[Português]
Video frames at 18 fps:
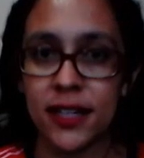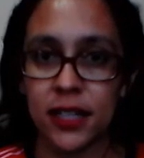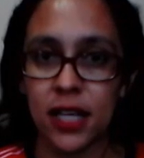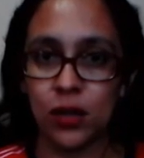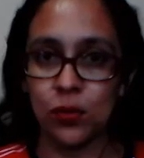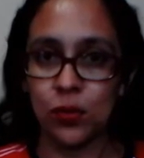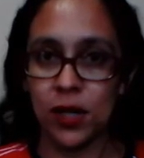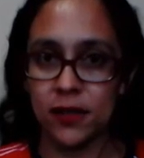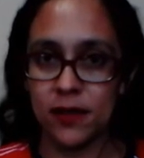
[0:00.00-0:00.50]

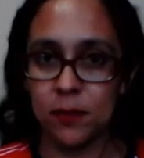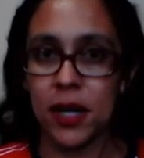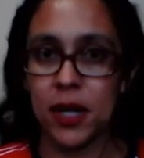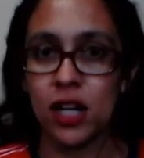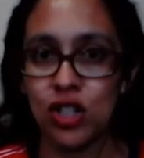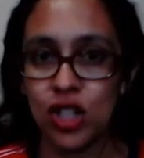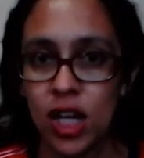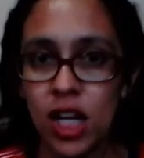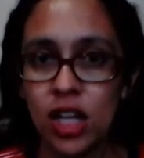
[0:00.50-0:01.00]
natureza para a
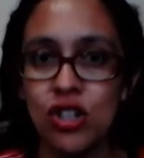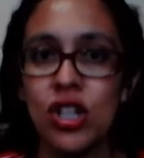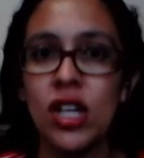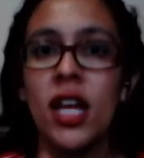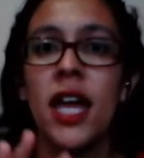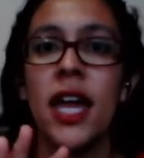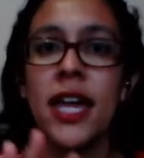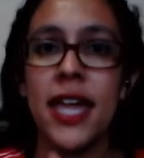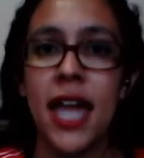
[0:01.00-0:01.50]
gente
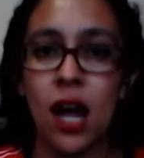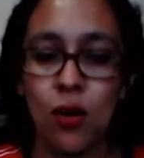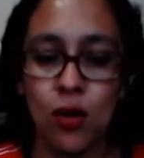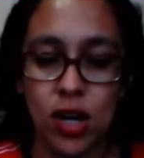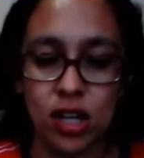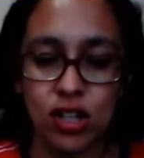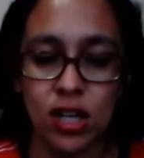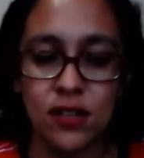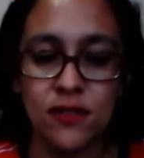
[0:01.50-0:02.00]
e
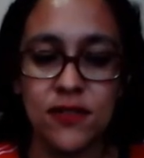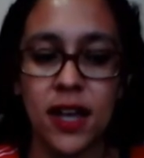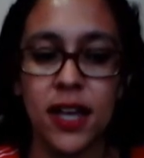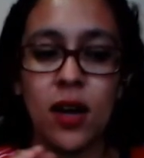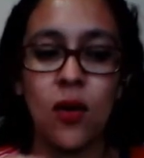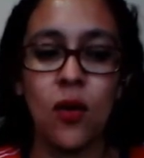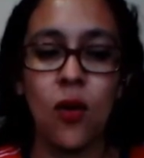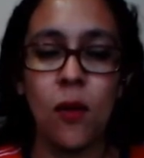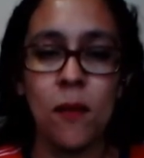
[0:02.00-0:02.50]
agora a gente vai
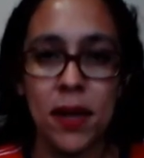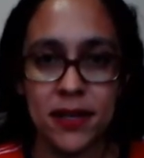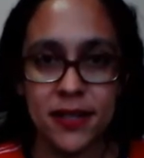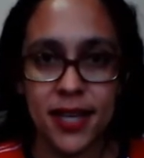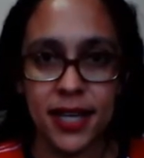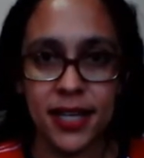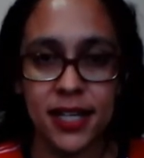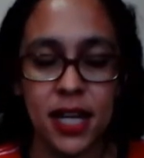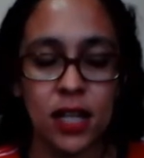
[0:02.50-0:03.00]

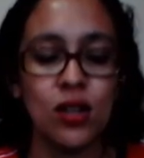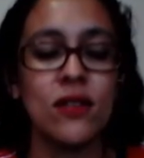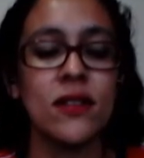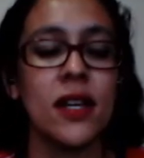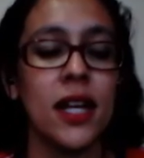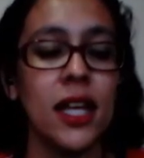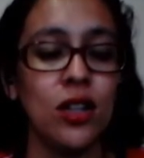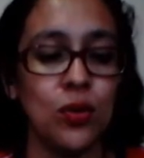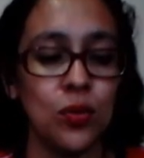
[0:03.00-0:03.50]
começar aqui na nossa
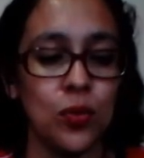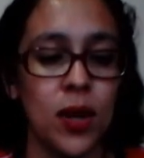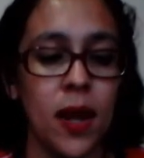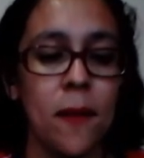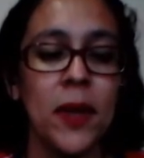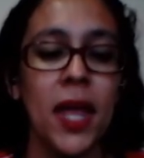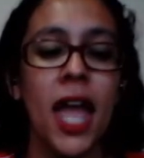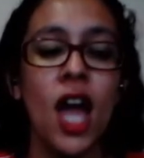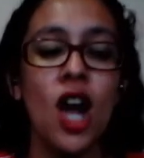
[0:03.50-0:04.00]
leitura.
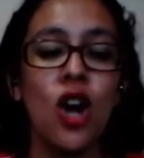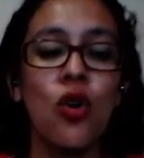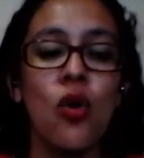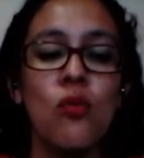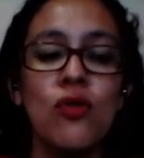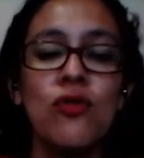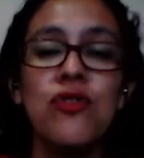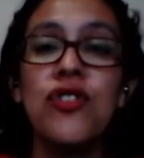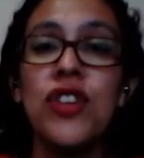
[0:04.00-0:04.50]

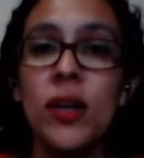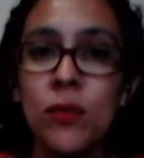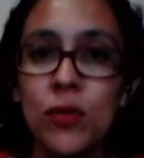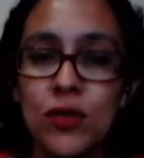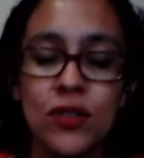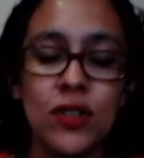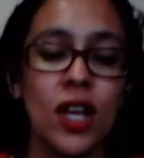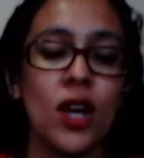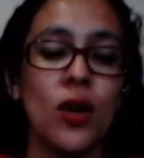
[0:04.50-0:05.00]
Como
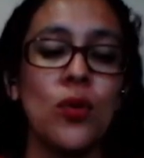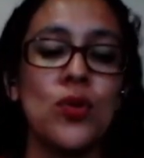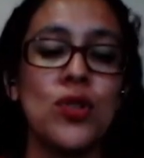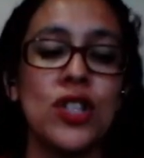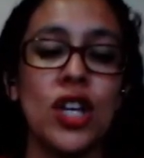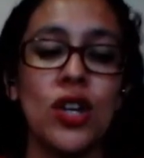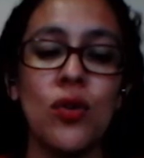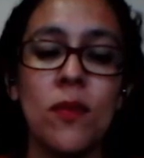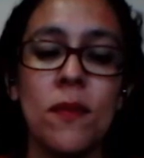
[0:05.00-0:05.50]
vimos, o
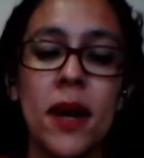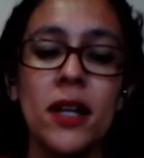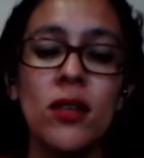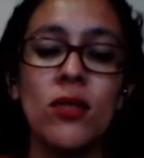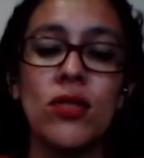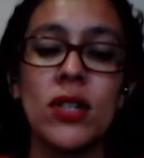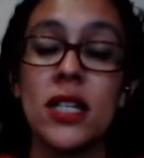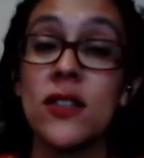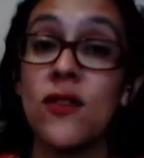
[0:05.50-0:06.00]
ser
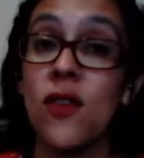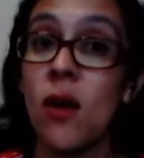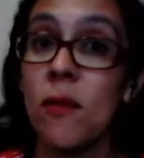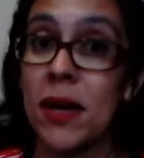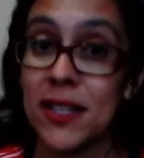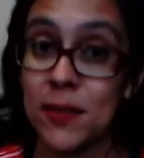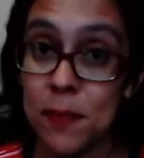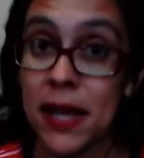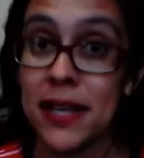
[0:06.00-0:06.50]
humano transforma
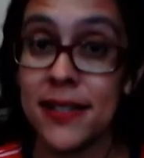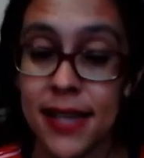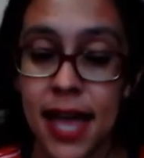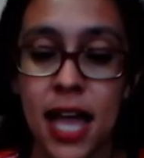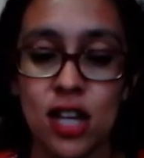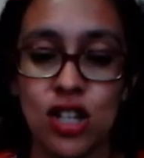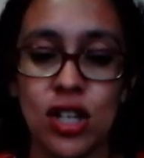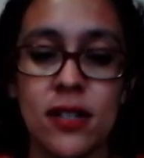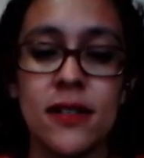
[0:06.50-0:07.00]
as
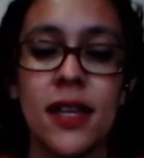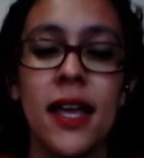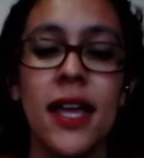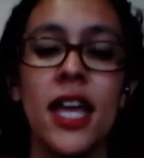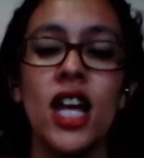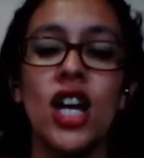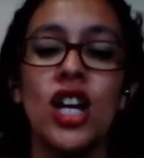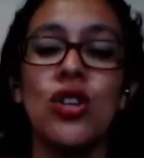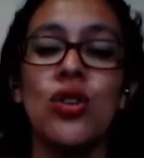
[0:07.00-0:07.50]
paisagens
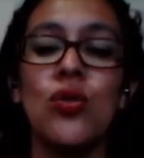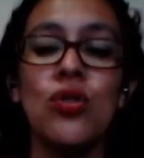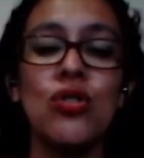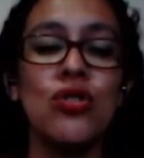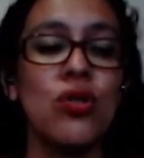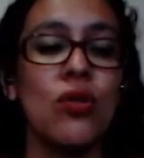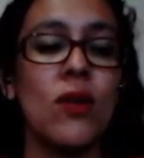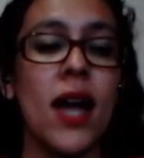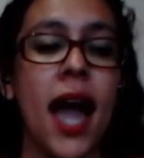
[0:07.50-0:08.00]

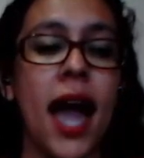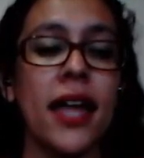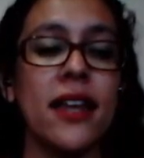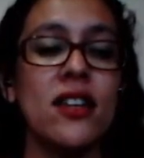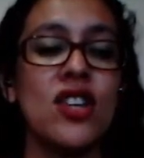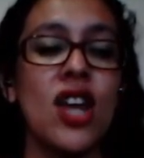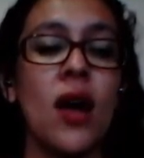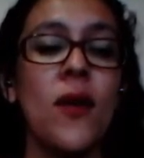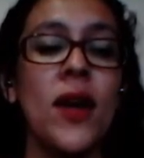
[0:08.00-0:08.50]
dos
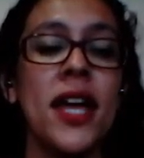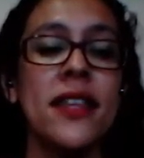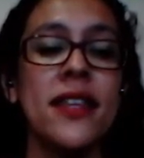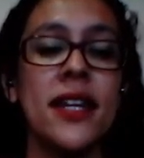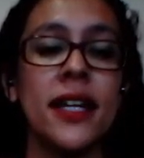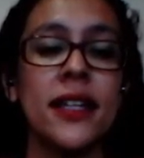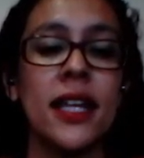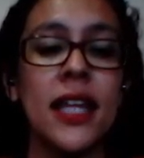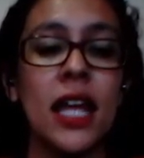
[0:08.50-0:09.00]
lugares ao
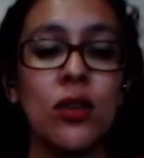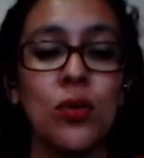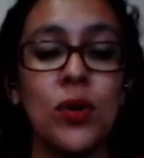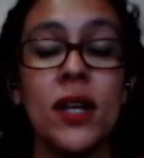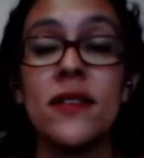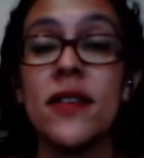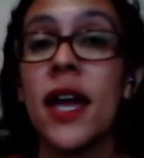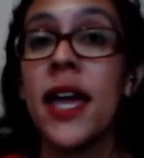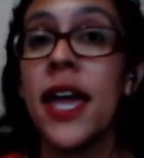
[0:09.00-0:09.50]
retirar da
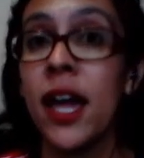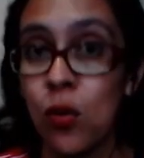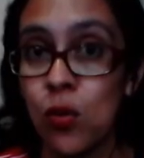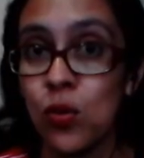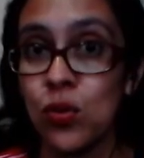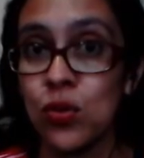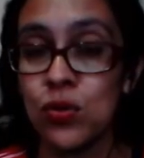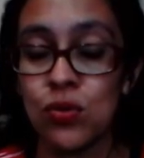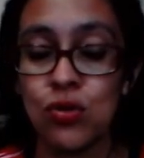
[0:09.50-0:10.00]
natureza
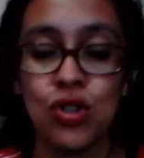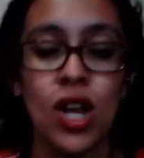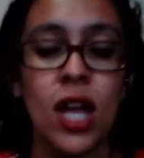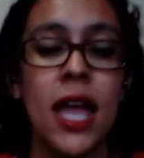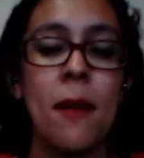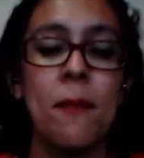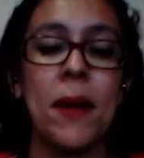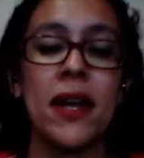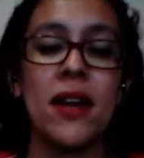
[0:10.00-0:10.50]
recursos
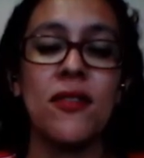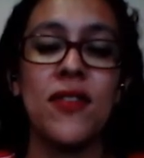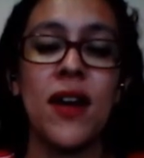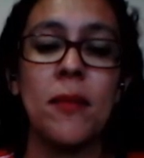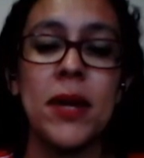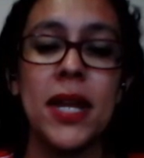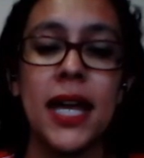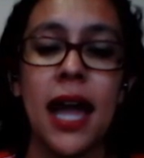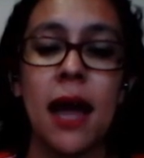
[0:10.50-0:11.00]
para
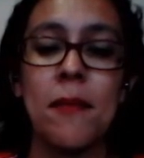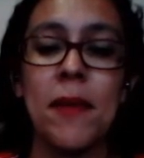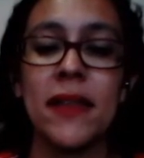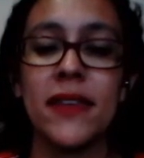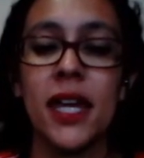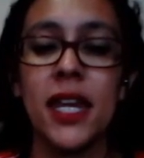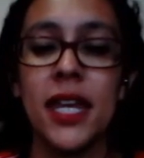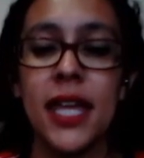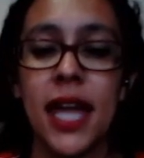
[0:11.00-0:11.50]
fabricar
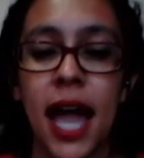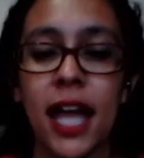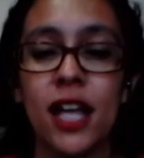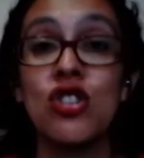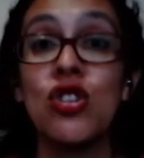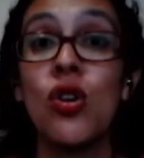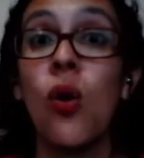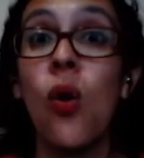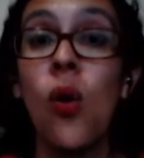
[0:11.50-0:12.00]

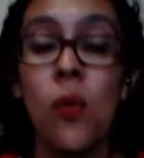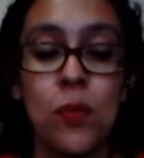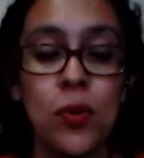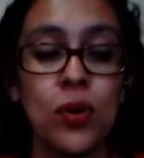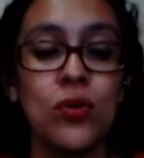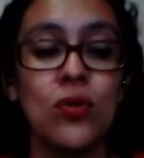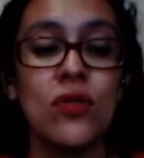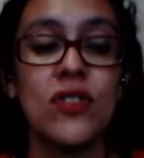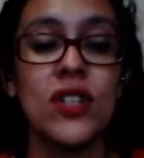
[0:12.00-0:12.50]
materiais ou
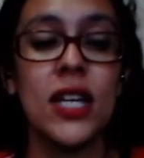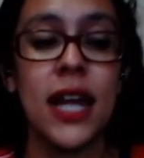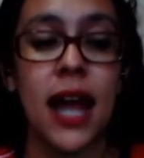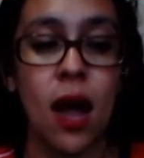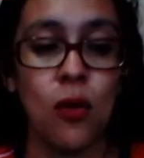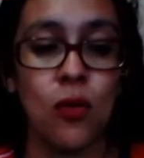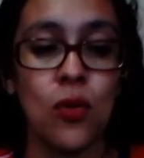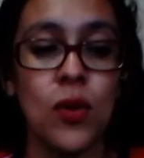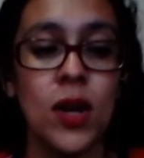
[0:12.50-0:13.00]
produzir
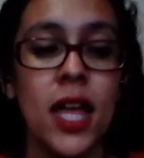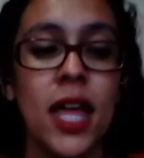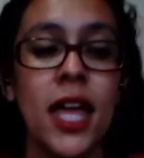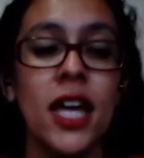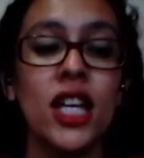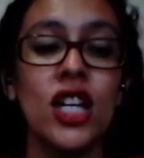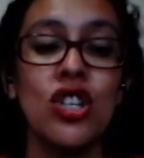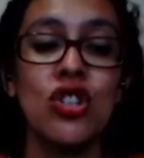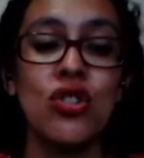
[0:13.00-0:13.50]
algo
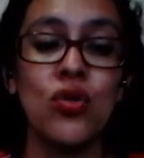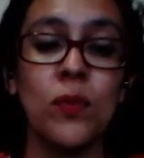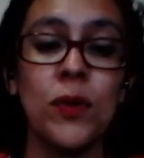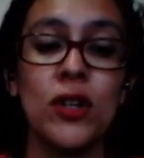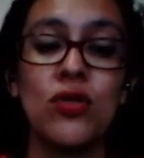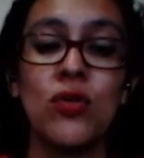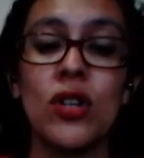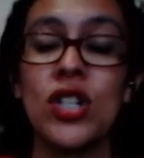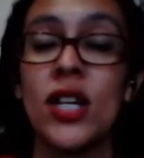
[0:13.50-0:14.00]
que supra
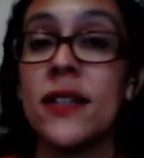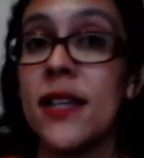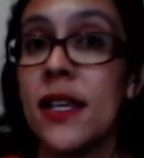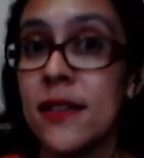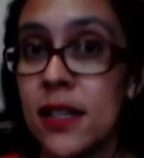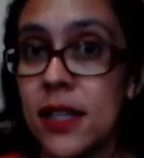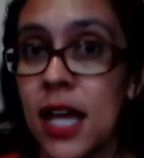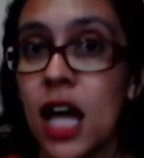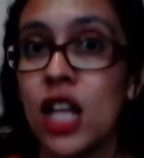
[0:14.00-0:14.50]
suas
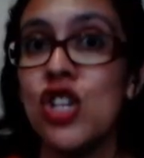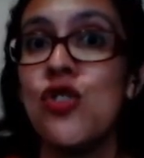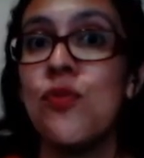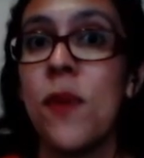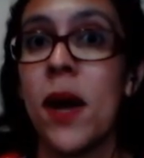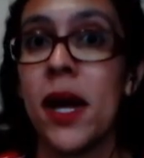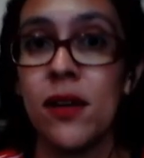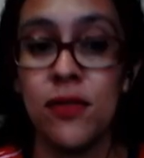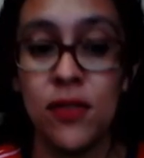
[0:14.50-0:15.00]
necessidades
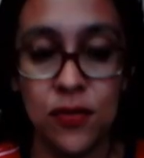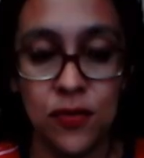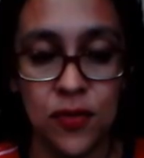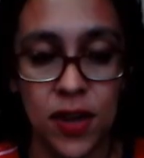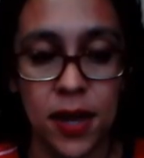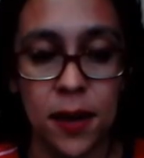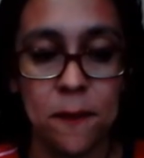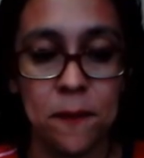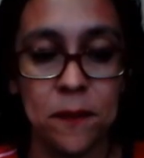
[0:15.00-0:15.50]
para
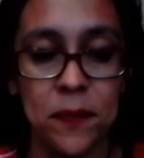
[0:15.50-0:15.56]
viver.